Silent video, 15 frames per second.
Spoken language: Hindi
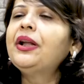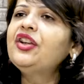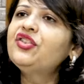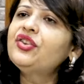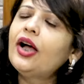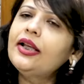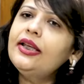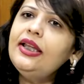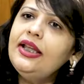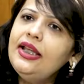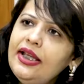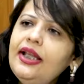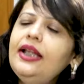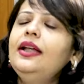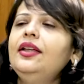परेशानी
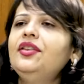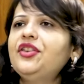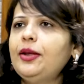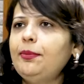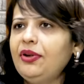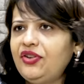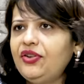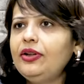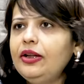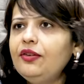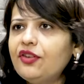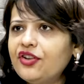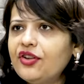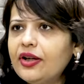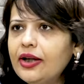ही इसकी बेसिकली
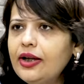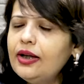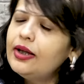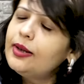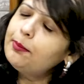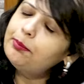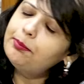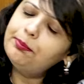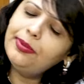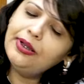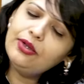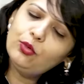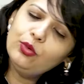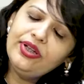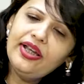वजह है बेसिकली वजह
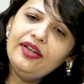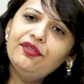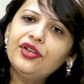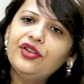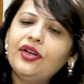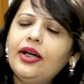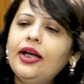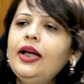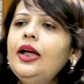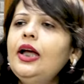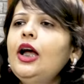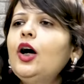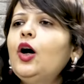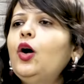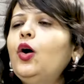बिल्कुल यही वजह
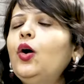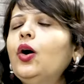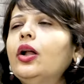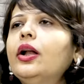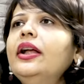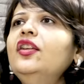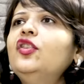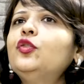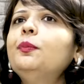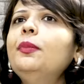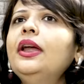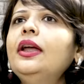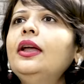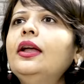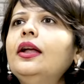है और
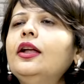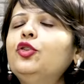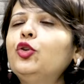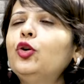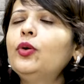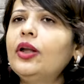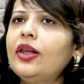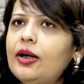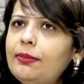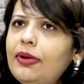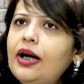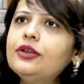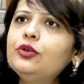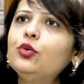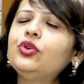इसमें जो
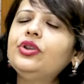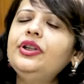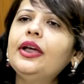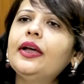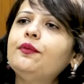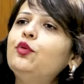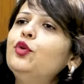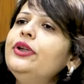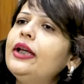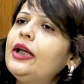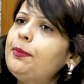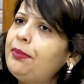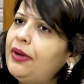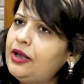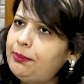अलामत होती हैं वो ये
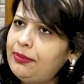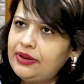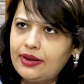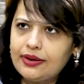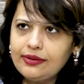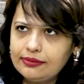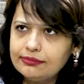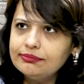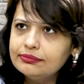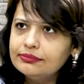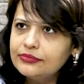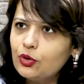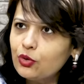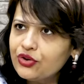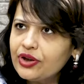कि पेट में दर्द
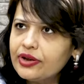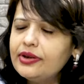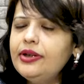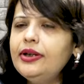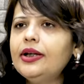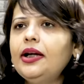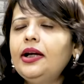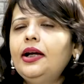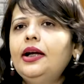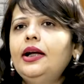हम्म। हो सकती है